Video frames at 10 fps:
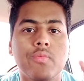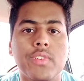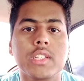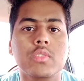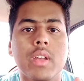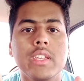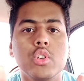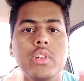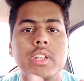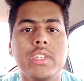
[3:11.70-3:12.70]
तो फर्स्ट वाली
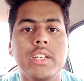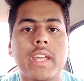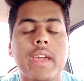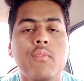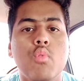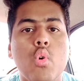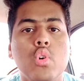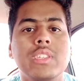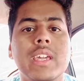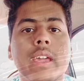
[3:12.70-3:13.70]
जो डिजिट है वो
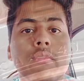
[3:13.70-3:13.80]
होती